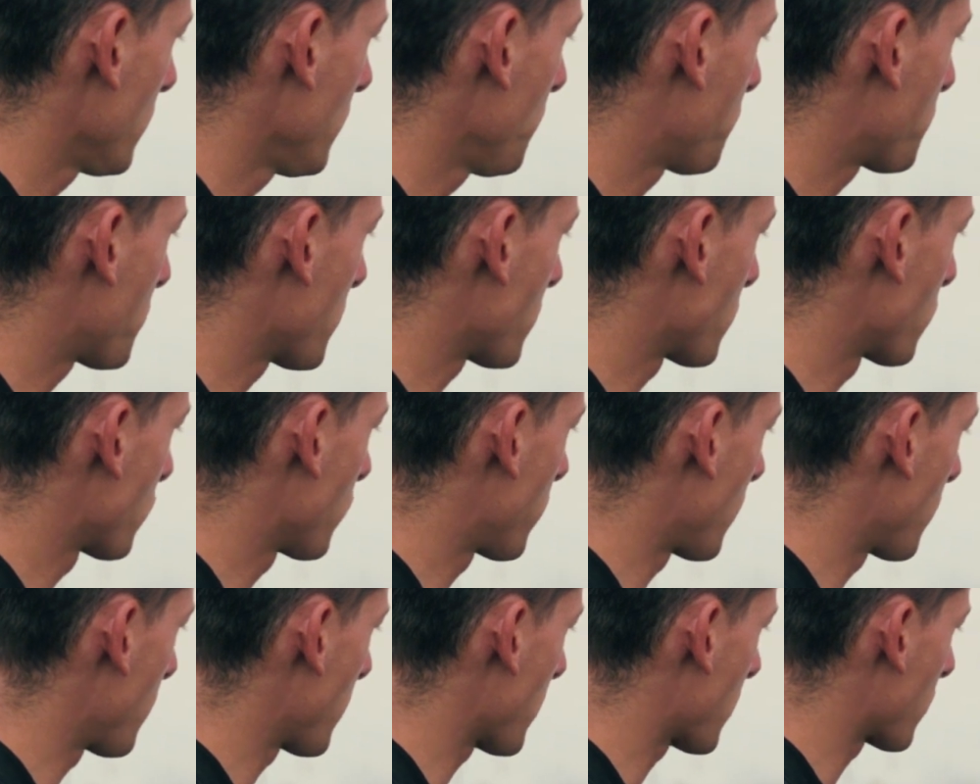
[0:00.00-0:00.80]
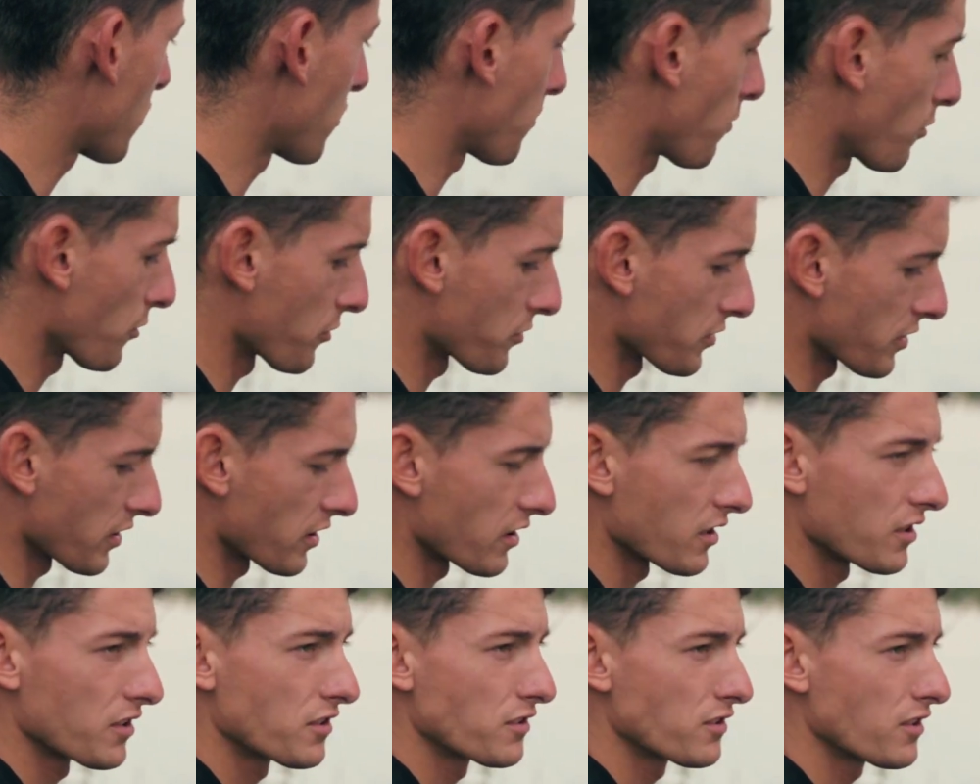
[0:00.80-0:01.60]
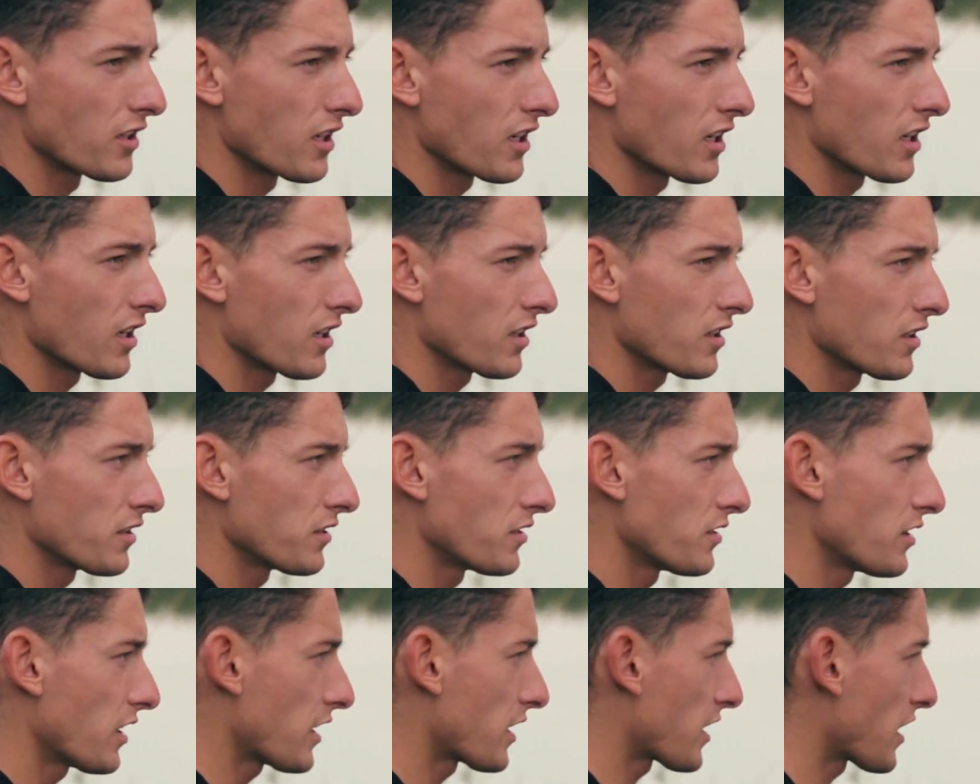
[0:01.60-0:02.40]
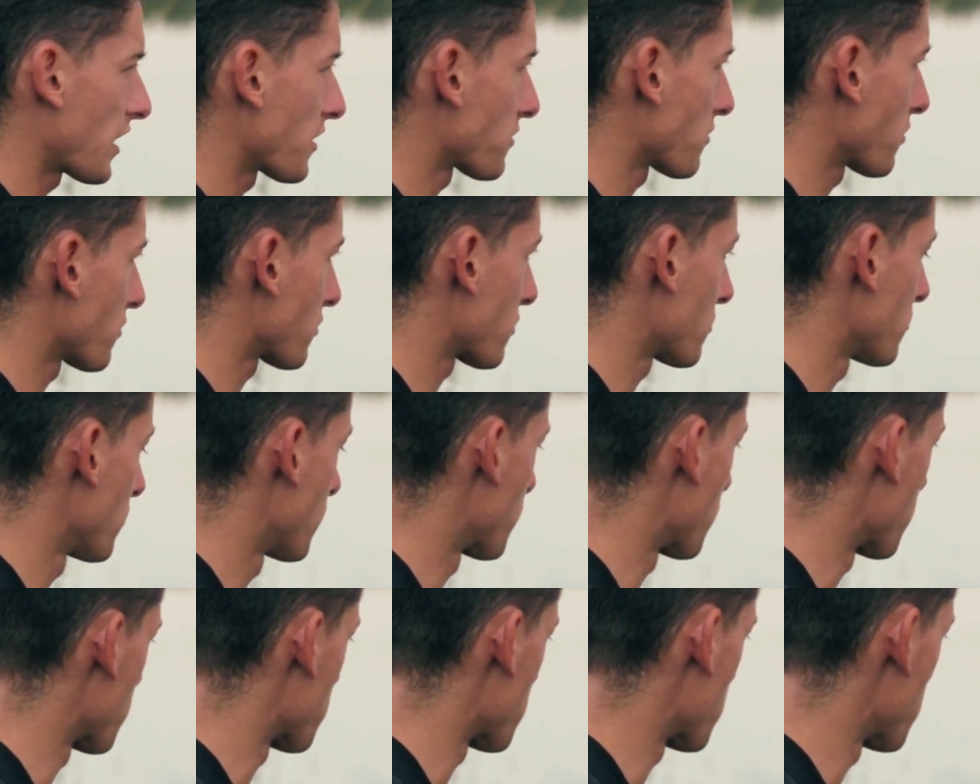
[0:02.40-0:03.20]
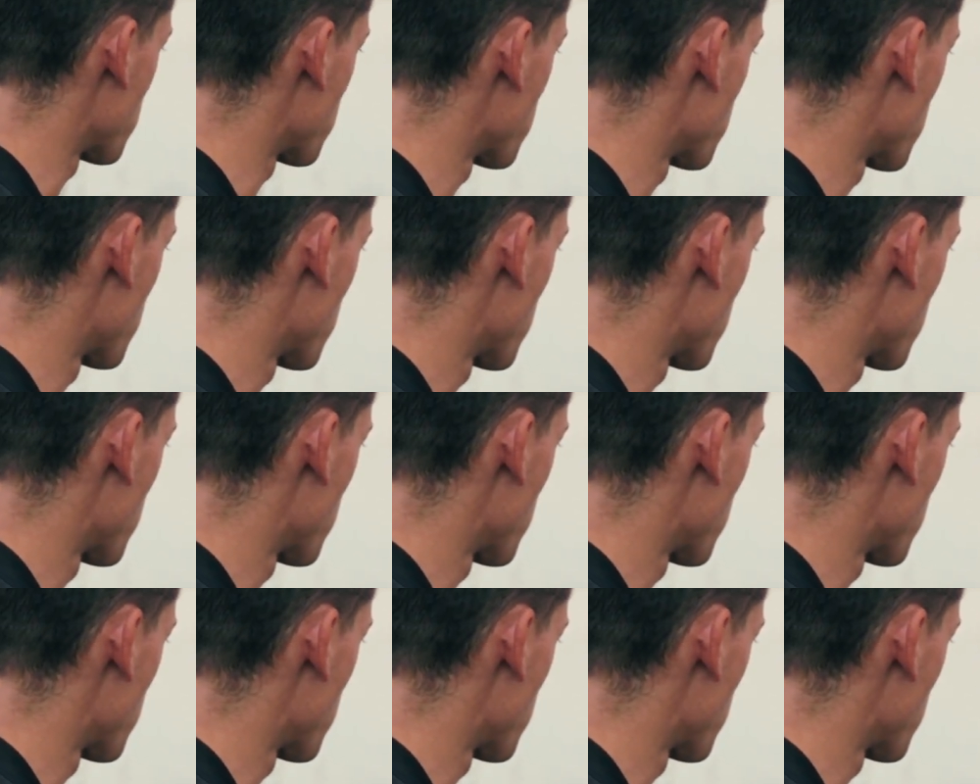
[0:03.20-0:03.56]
i przesuwam lekko pod nie, nie, nie kręcąc kołowrotkiem.